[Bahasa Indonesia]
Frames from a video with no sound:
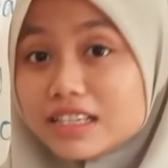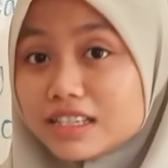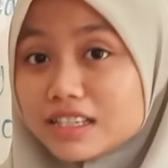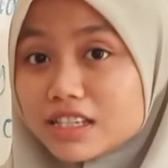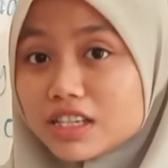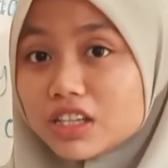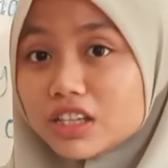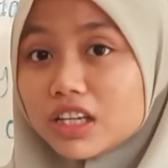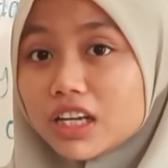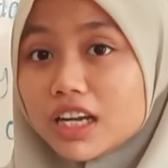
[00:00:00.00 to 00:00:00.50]

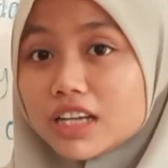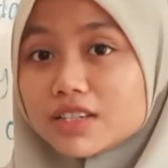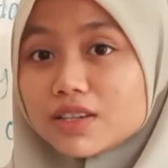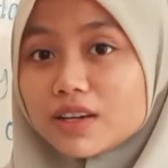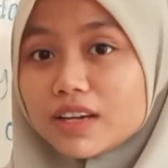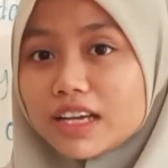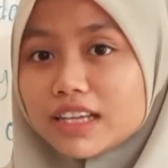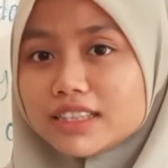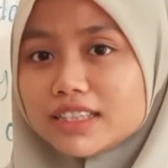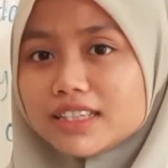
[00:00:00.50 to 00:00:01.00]
See you in the next
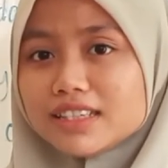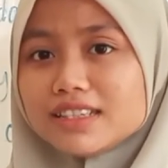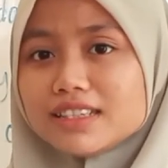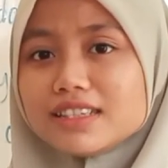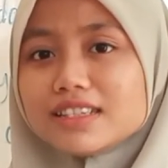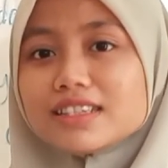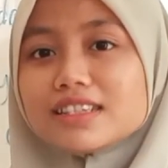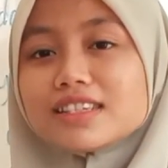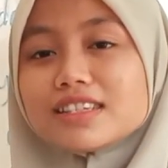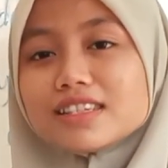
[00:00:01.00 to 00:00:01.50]
occasion.
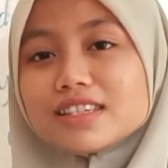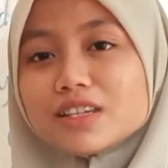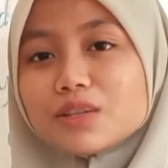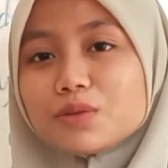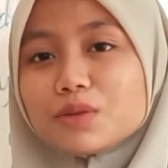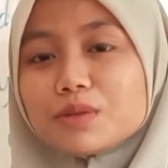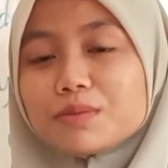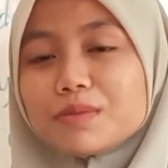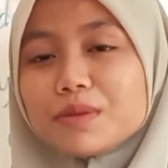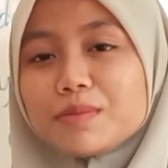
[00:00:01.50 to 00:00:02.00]

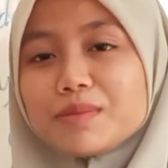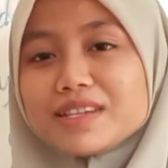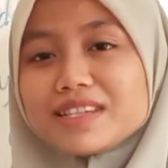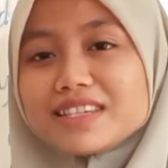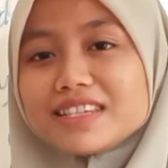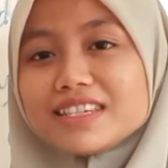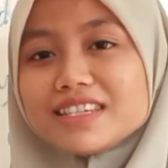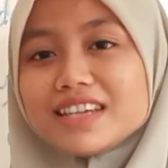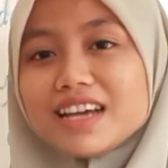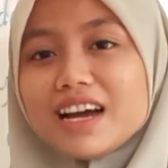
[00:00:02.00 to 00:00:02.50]
Still with me Miss
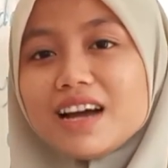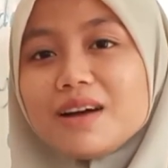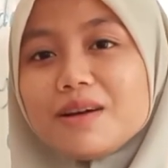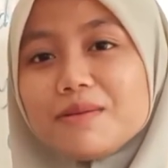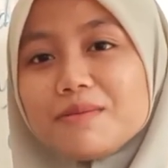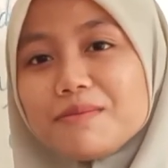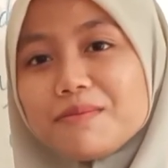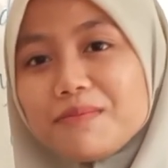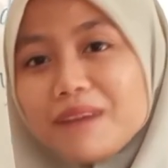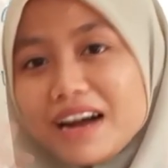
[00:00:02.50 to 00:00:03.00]
Gija.
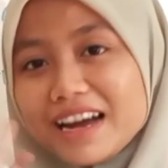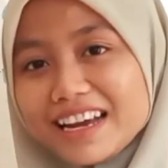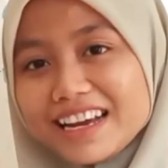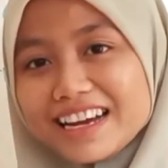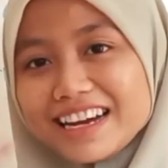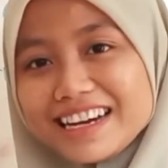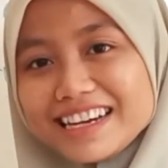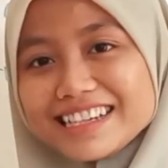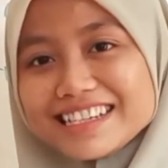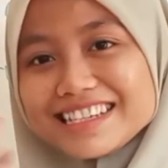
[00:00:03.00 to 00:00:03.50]
Bye
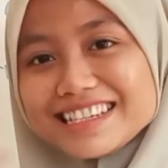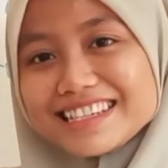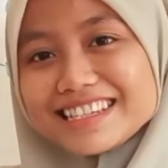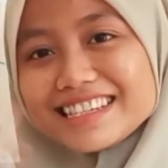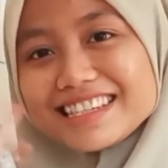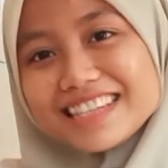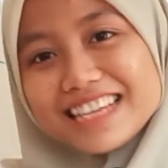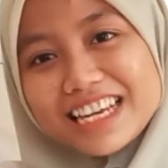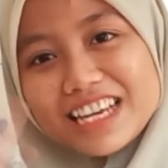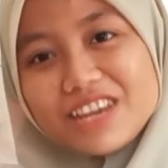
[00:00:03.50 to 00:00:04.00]

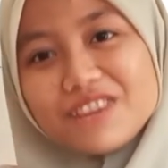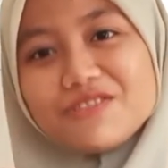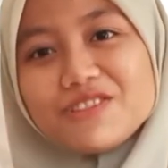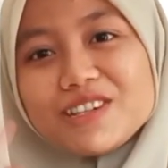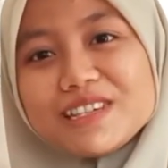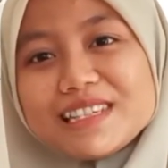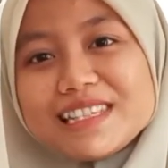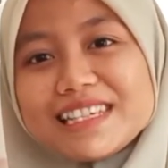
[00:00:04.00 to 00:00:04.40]
guys. Thank you for